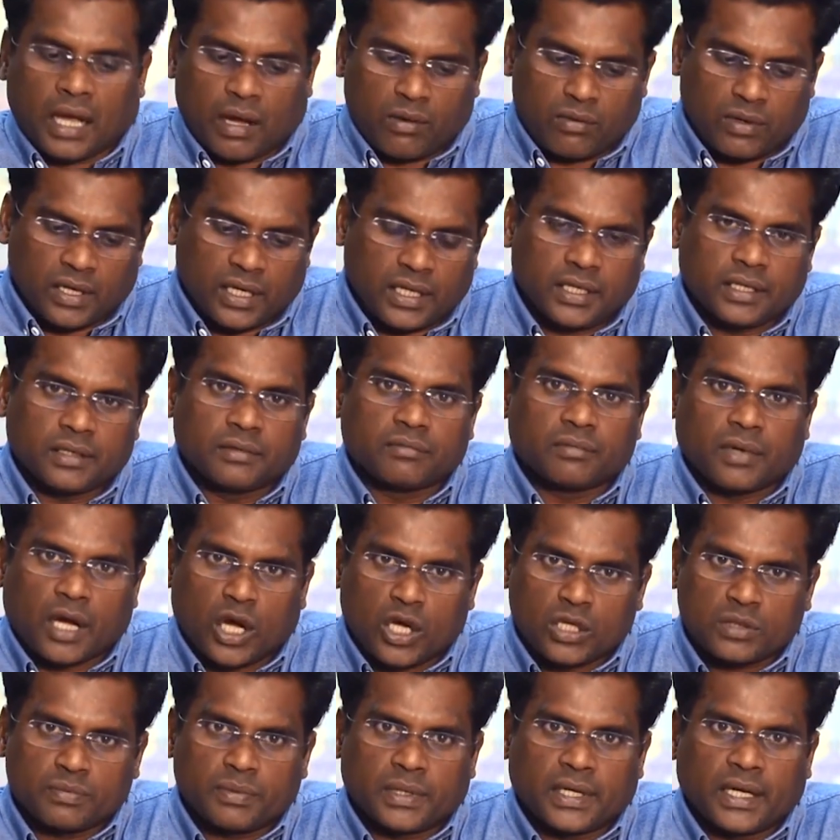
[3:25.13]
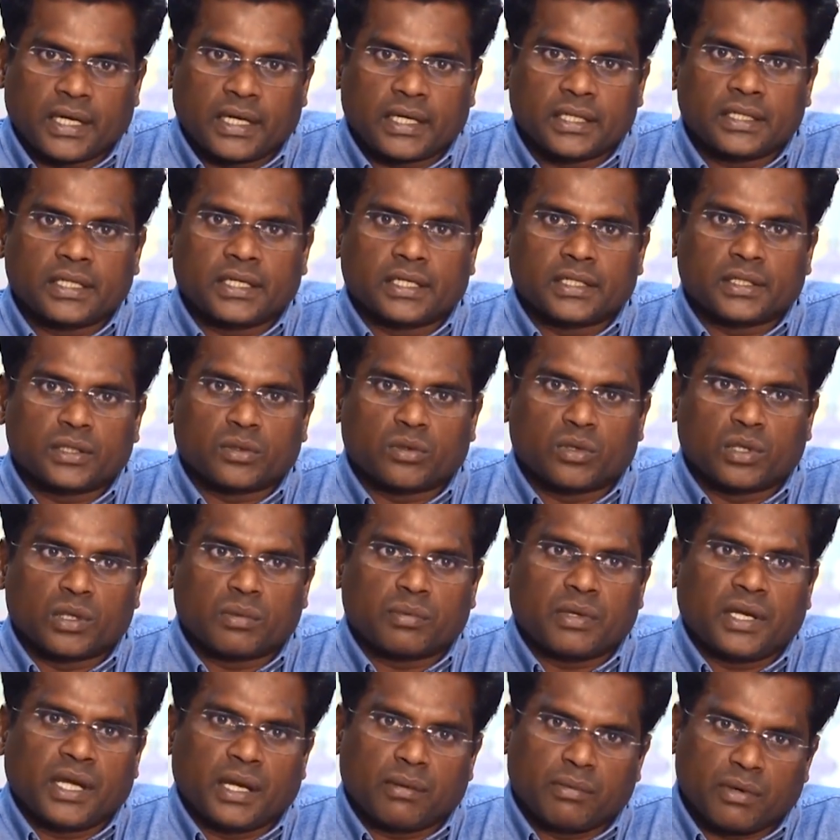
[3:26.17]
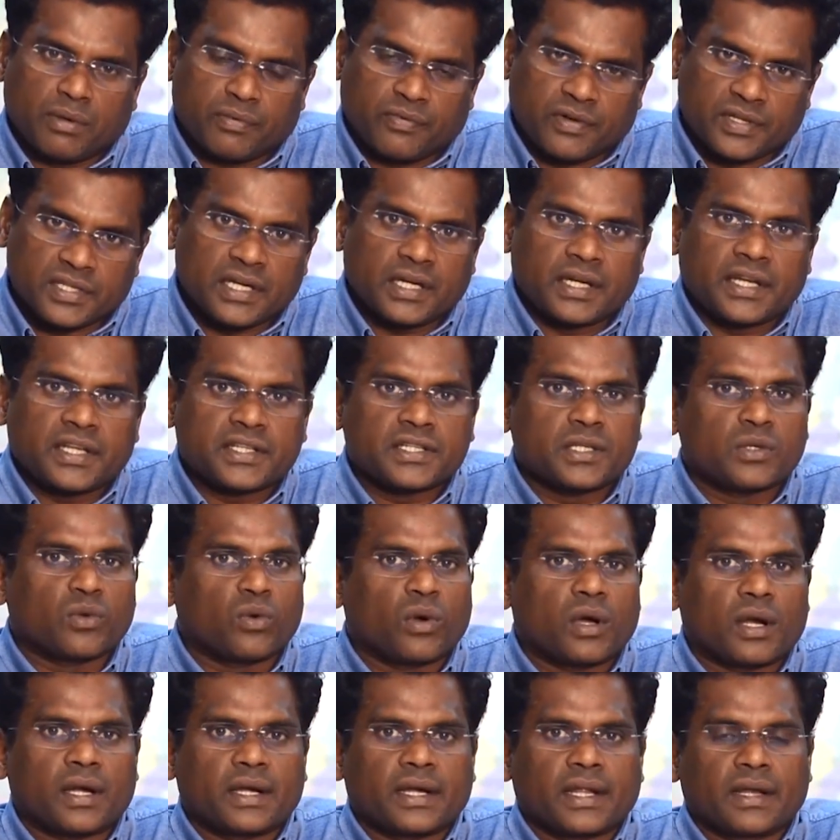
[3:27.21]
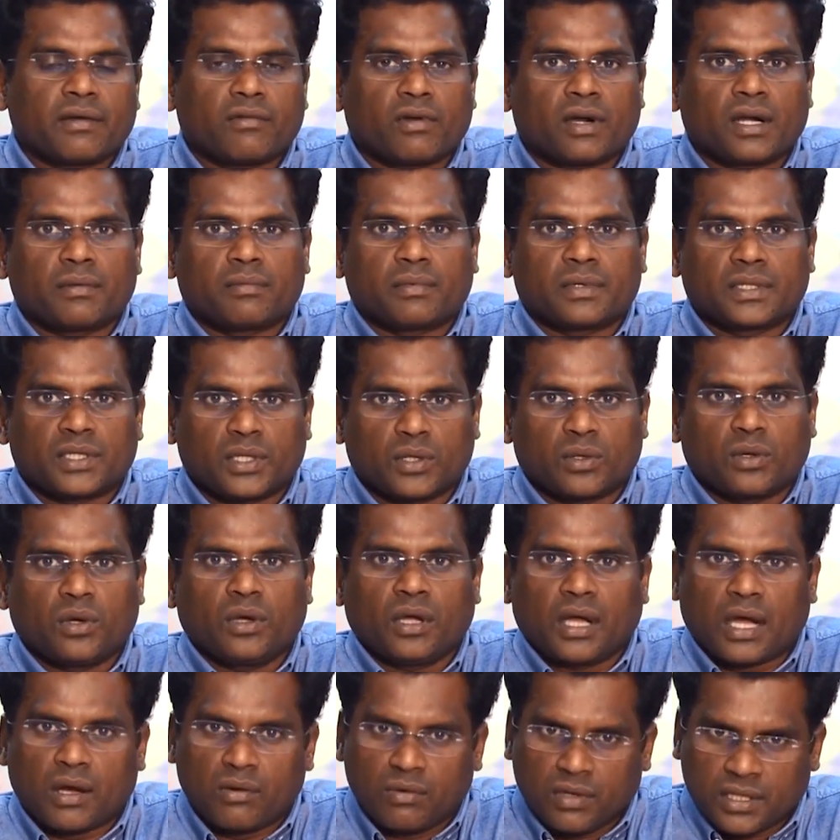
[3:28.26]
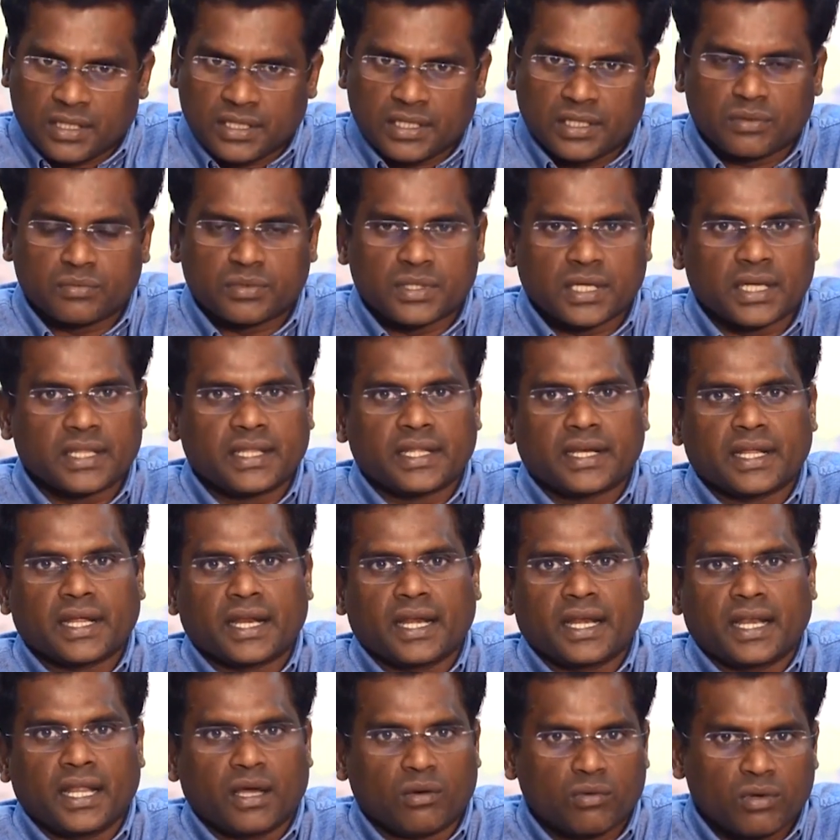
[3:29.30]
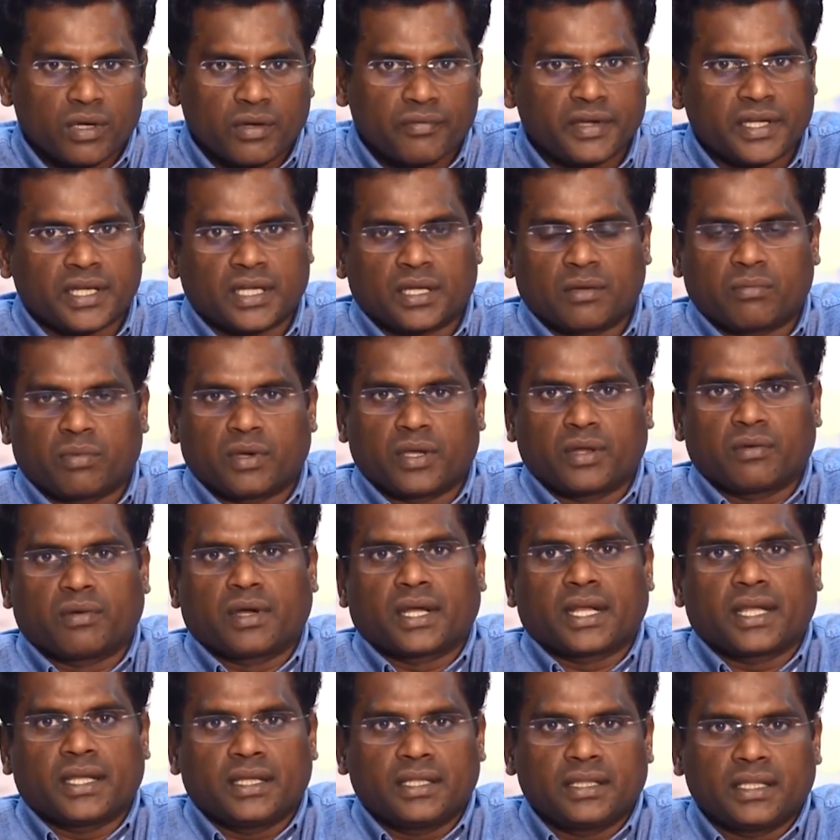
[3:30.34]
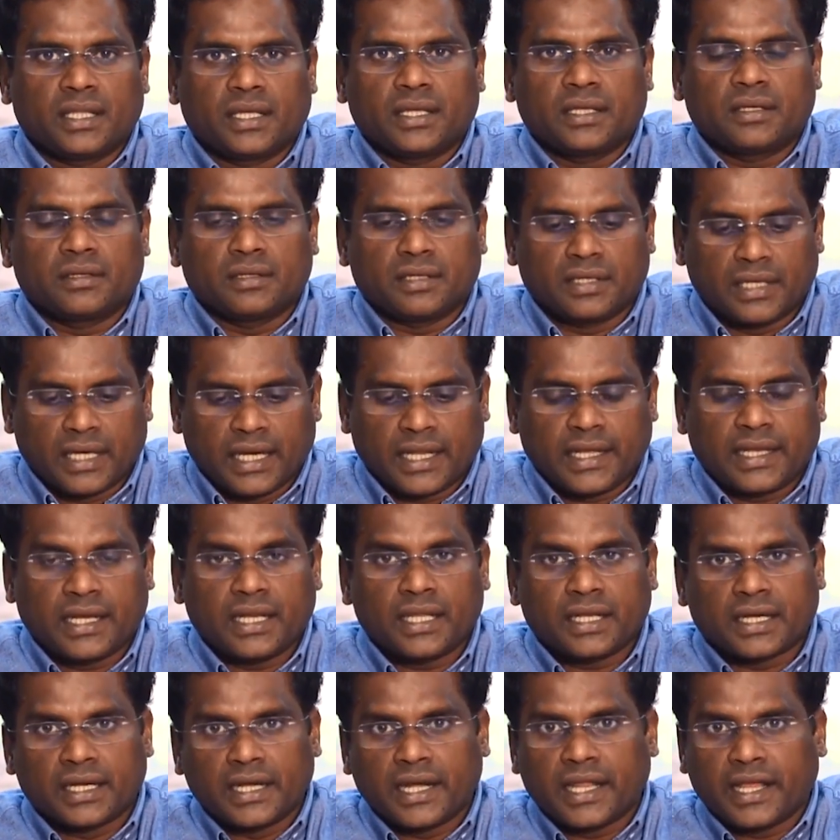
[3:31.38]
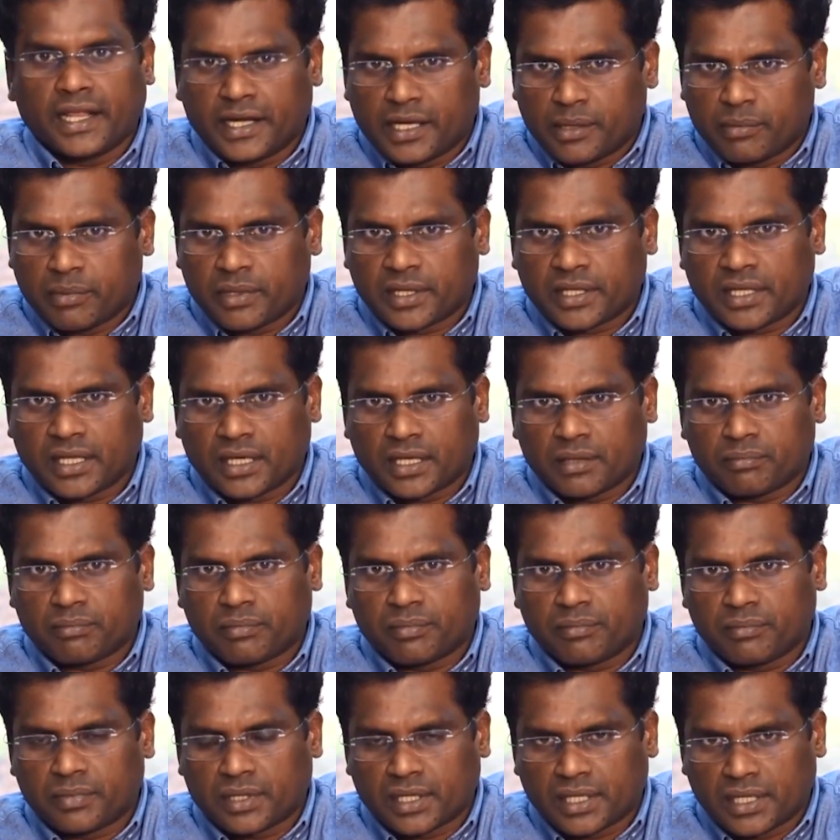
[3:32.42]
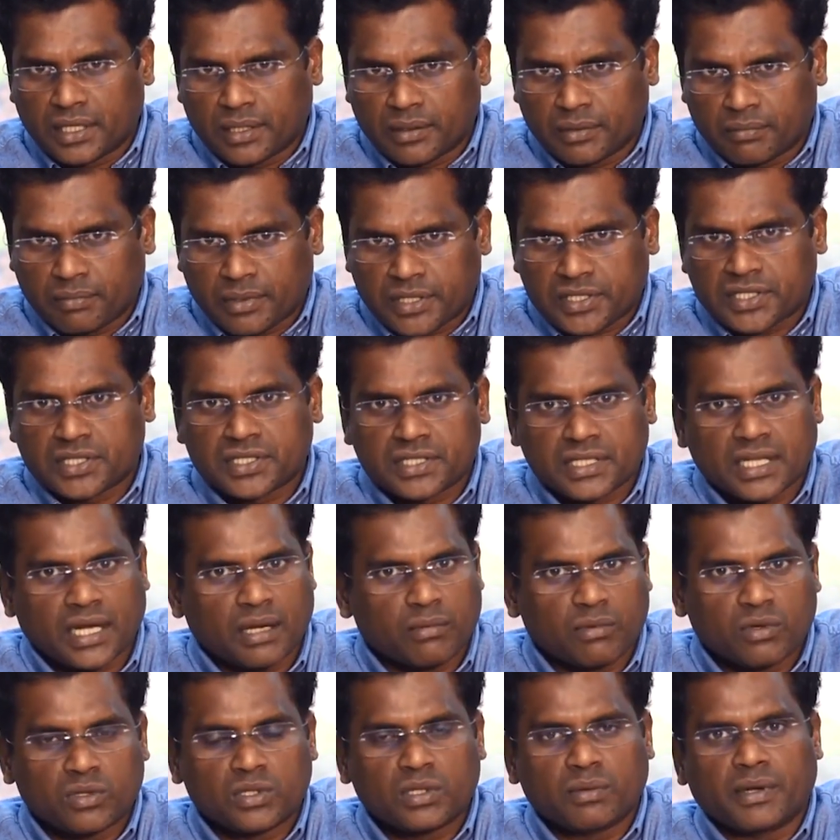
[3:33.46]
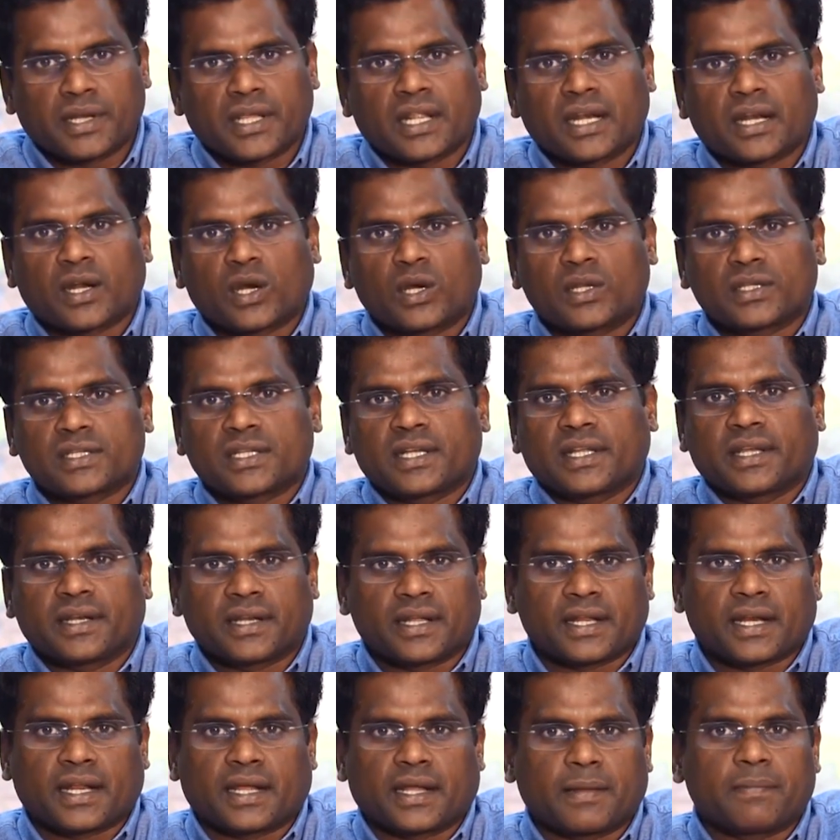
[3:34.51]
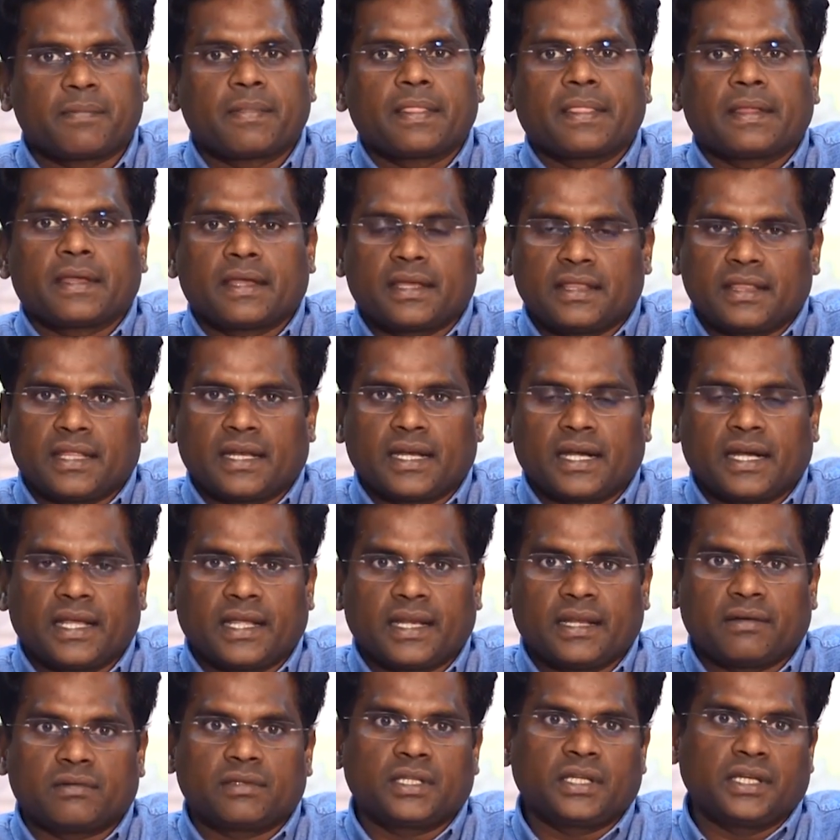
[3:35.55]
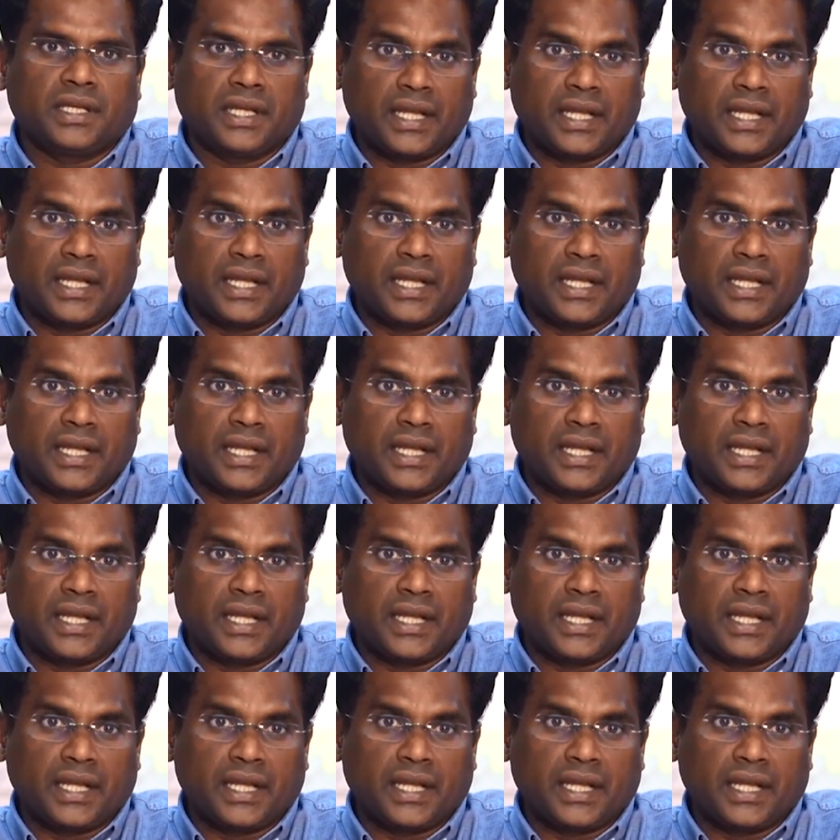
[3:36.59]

அவங்கள ஹாஸ்பிட்டல்லேருந்து எடுத்துக்கொண்டு போய் நம்ம ஃபெசிலிட்டேஷன் குவாரண்டைன் வாழ் வந்திருக்கோம் அவங்க இன்னும் சில தினங்களில் அவங்க வீட்டுக்கு போயிடுவாங்க இந்த நிலையில் ரெண்டே ரெண்டு பேர் தான் ரெண்டு பேஷண்ட்ஸ் தான் நம்ம வந்து மெடிக்கல் காலேஜில் இருக்கிறாங்க இந்த நிலையில் வந்து